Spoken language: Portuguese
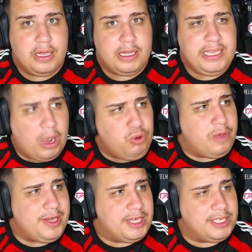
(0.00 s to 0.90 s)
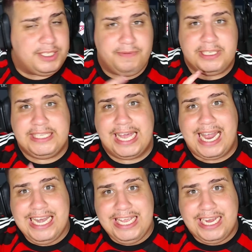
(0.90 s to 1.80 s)
E a última chance de vencer a La
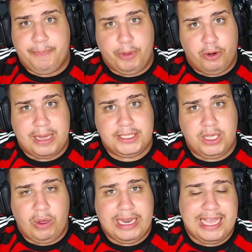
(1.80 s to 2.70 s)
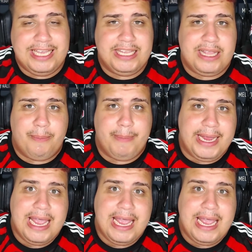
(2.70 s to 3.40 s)
Liga pelo Barcelona e também